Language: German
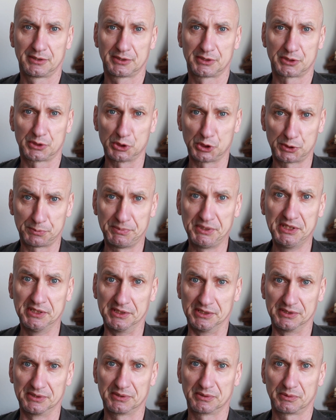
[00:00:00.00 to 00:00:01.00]
zu
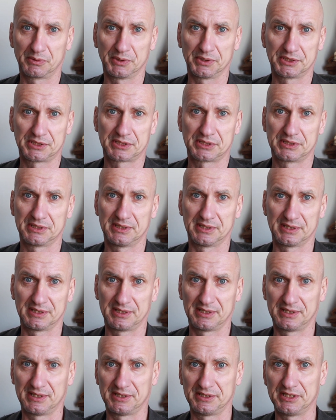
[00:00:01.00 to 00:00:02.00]
spielen und
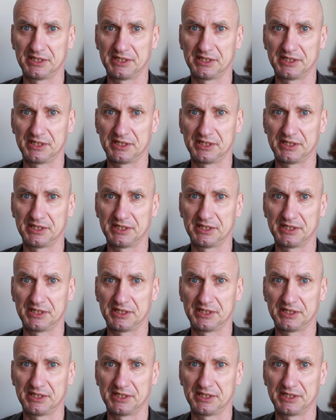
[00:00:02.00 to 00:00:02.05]
äh,